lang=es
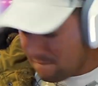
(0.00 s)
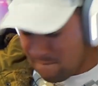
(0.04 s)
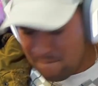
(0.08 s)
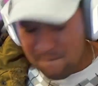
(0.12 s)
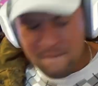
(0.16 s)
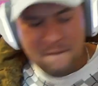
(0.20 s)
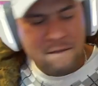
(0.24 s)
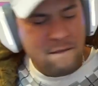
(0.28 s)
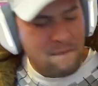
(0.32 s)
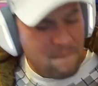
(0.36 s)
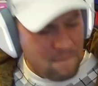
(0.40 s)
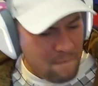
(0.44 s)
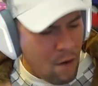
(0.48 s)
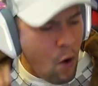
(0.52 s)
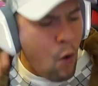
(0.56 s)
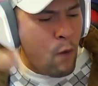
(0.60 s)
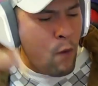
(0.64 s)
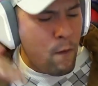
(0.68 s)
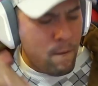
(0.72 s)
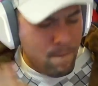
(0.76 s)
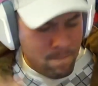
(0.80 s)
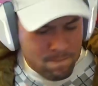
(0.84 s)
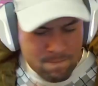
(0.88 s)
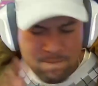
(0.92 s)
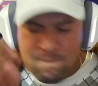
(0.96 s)
Eso este de
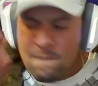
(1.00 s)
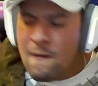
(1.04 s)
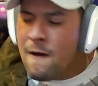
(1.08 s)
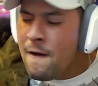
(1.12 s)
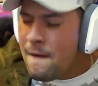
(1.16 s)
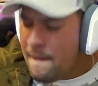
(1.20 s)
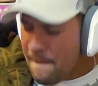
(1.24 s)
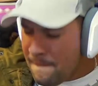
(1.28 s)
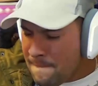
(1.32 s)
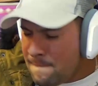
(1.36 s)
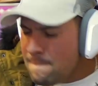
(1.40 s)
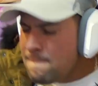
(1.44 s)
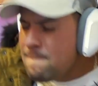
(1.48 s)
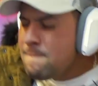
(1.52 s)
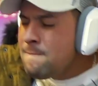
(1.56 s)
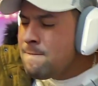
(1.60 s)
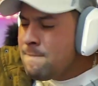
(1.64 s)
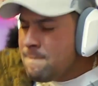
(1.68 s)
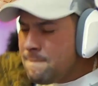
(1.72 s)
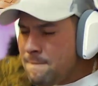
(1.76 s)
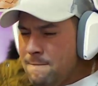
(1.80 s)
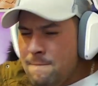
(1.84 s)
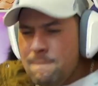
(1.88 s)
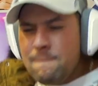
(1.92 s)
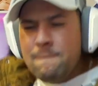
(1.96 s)
día no saben que aquí
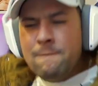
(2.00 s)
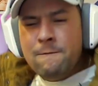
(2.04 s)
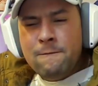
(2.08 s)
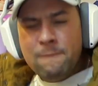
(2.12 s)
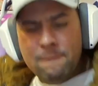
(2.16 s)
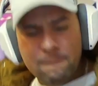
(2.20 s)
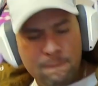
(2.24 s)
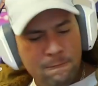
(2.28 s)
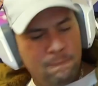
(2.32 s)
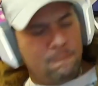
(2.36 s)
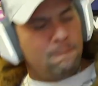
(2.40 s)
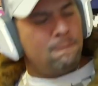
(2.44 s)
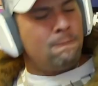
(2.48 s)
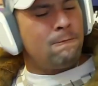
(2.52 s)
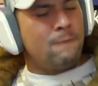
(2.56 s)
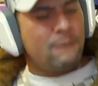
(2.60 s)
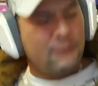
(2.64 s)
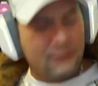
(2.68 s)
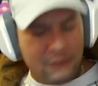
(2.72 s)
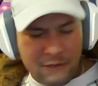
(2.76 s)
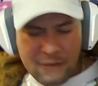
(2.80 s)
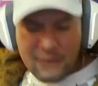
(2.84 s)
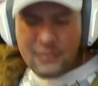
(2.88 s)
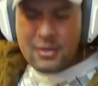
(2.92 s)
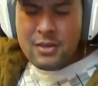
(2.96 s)
hay que ser
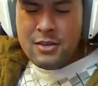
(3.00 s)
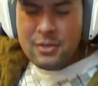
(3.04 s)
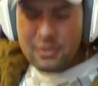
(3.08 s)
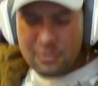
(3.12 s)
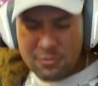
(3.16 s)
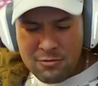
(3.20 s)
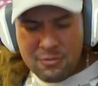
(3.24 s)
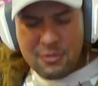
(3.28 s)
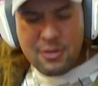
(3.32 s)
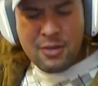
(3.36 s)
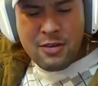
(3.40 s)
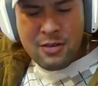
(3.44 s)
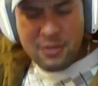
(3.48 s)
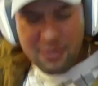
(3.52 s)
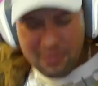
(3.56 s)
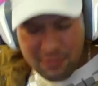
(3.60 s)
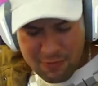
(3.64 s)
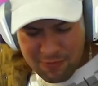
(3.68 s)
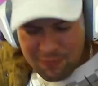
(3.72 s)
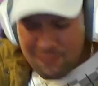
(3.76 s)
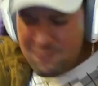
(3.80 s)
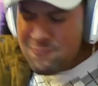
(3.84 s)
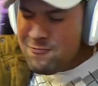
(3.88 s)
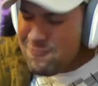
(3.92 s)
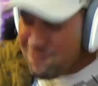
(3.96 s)
legales,
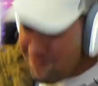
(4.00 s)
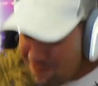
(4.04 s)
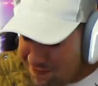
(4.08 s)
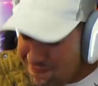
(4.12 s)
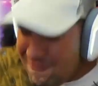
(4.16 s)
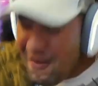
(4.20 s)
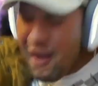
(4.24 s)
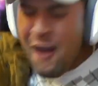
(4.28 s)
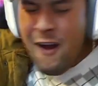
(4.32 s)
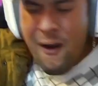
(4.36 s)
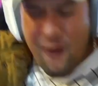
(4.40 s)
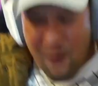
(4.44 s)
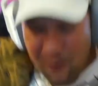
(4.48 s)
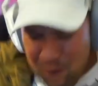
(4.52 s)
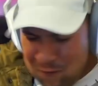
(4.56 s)
letales, bestiales,